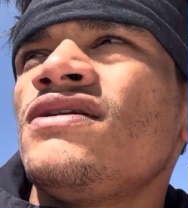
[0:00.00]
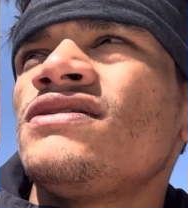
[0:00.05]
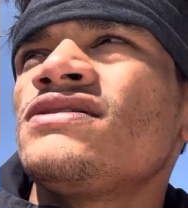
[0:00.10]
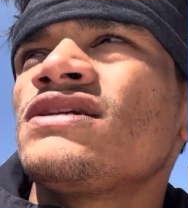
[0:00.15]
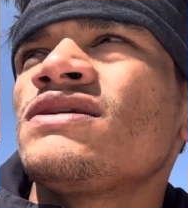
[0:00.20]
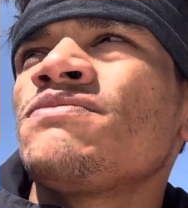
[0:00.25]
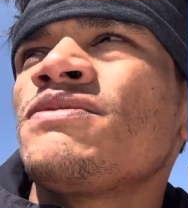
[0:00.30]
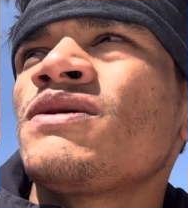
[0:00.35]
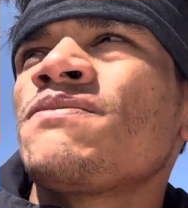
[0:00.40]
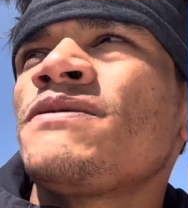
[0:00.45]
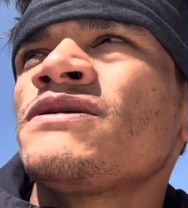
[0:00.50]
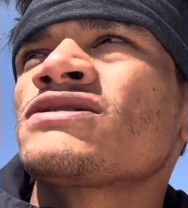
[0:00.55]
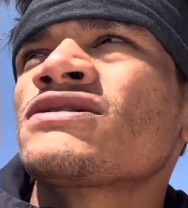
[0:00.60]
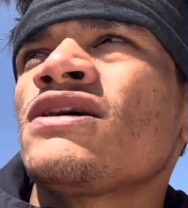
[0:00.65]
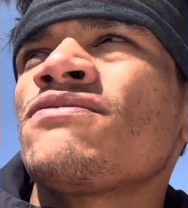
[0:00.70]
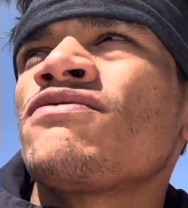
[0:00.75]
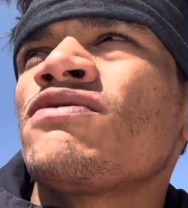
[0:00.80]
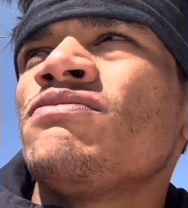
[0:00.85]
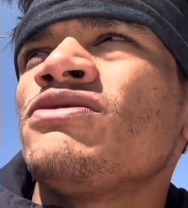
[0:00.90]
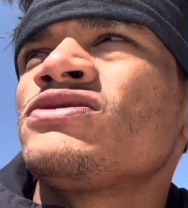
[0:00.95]
मेरे पास
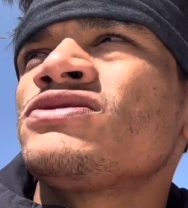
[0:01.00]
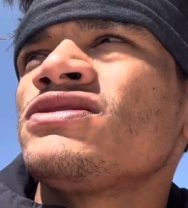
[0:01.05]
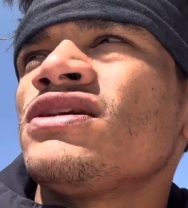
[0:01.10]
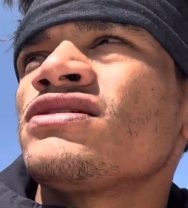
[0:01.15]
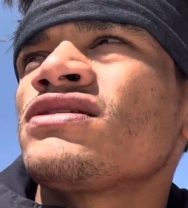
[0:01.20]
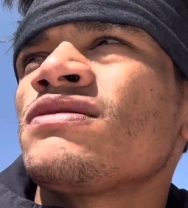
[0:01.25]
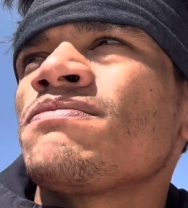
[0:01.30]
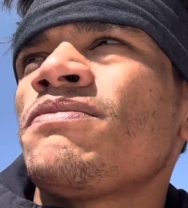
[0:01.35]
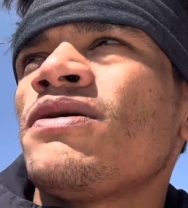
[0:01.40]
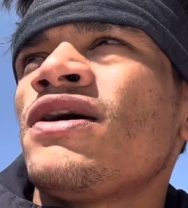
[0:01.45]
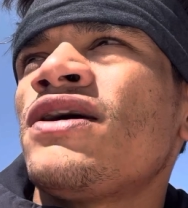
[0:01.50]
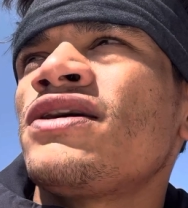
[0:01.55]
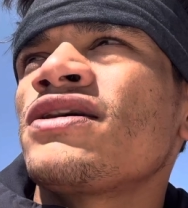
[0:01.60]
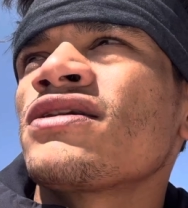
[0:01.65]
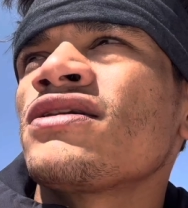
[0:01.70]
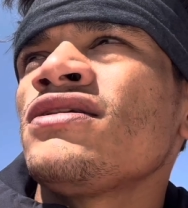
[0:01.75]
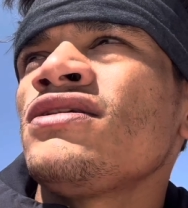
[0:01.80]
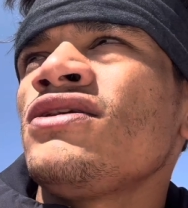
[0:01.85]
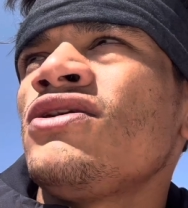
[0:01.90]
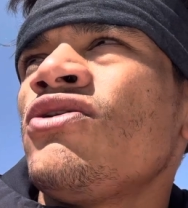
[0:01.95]
काफ़ी बच्चे आते हैं पहाड़
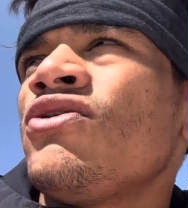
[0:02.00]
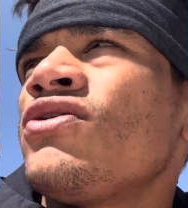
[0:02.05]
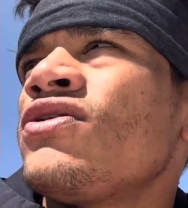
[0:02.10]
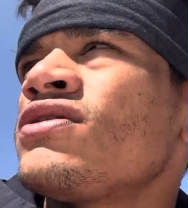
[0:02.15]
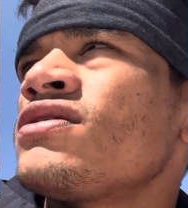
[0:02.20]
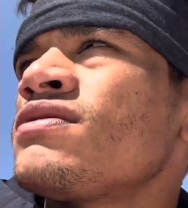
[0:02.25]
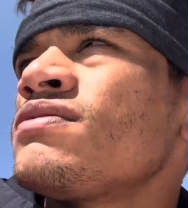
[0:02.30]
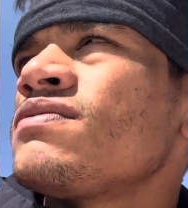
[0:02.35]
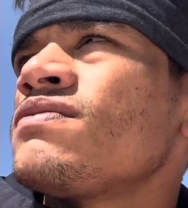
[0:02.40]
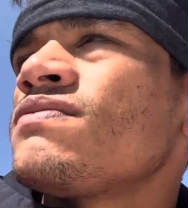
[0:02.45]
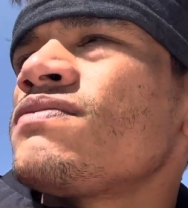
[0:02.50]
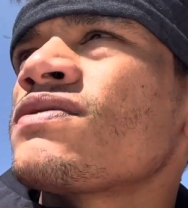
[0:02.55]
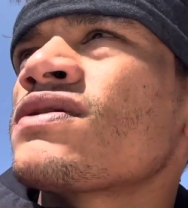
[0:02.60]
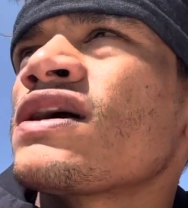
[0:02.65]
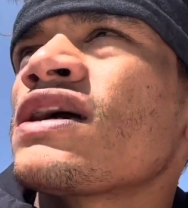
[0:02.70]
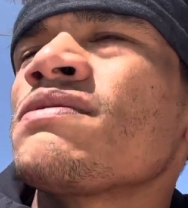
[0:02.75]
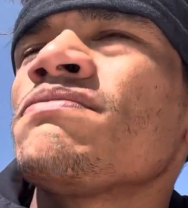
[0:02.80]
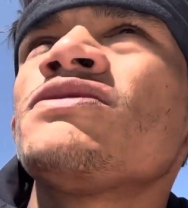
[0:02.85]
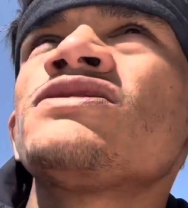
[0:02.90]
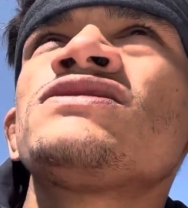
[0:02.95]
के और
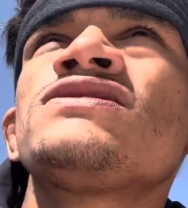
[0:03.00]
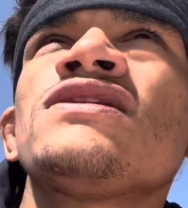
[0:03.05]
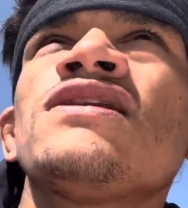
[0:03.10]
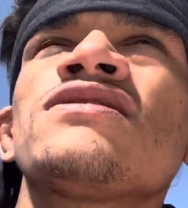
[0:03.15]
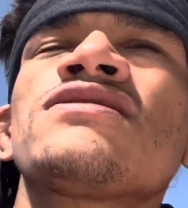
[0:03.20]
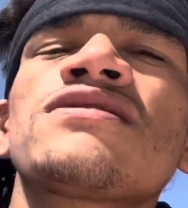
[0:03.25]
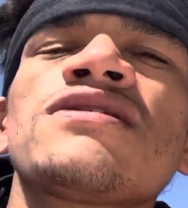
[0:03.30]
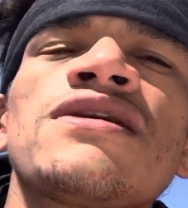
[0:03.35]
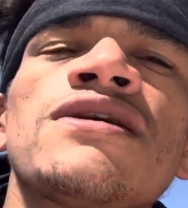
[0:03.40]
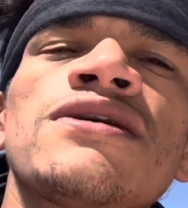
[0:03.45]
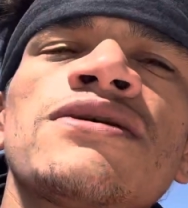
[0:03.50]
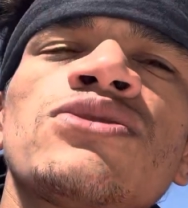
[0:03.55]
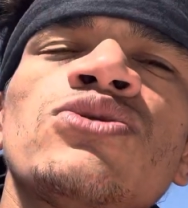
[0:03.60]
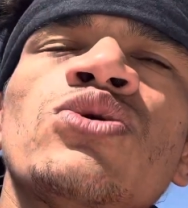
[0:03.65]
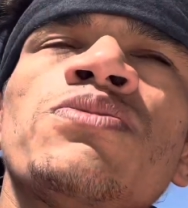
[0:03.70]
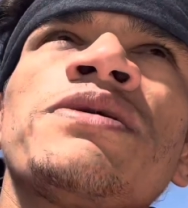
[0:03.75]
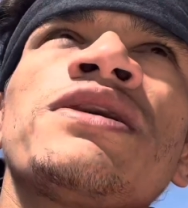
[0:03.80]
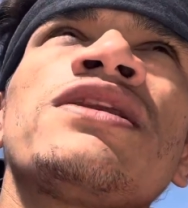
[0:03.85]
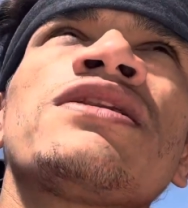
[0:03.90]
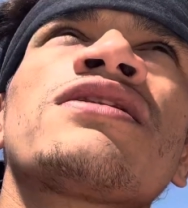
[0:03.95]
कई बच्चे आते हैं
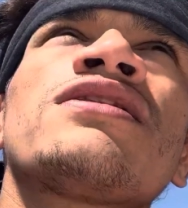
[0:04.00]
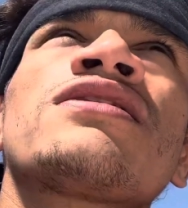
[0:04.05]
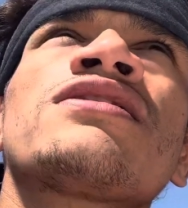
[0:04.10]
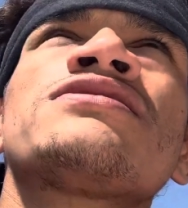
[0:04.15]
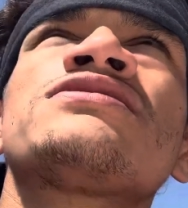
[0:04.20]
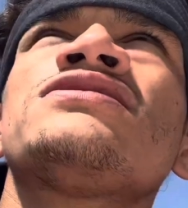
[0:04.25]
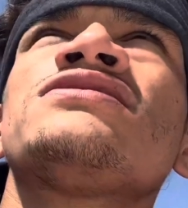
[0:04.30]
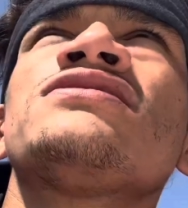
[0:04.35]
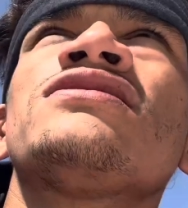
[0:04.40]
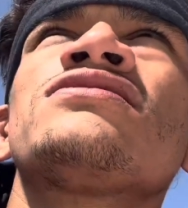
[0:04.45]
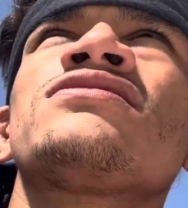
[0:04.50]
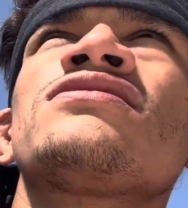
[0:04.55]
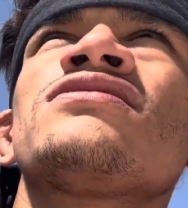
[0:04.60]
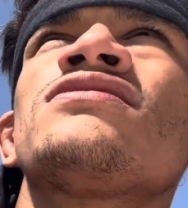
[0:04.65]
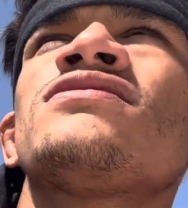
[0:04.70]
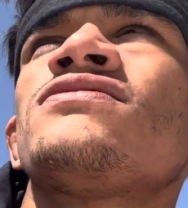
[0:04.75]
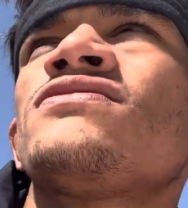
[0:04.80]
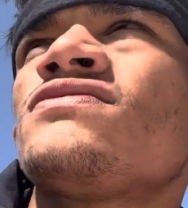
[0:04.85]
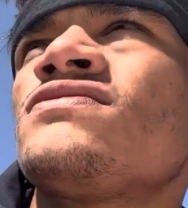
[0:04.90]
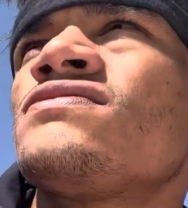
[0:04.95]
दो महीने करके चले जाते
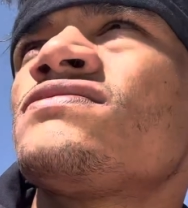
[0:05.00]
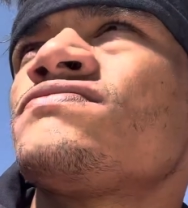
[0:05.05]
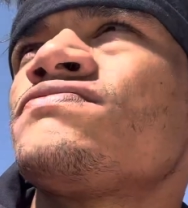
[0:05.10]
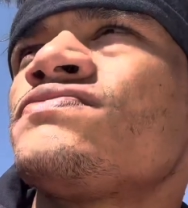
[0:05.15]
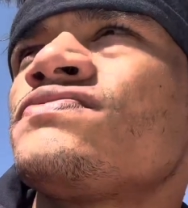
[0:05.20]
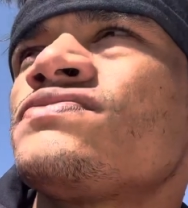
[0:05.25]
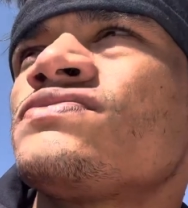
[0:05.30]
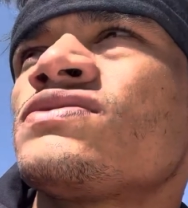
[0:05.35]
हैं हम्म।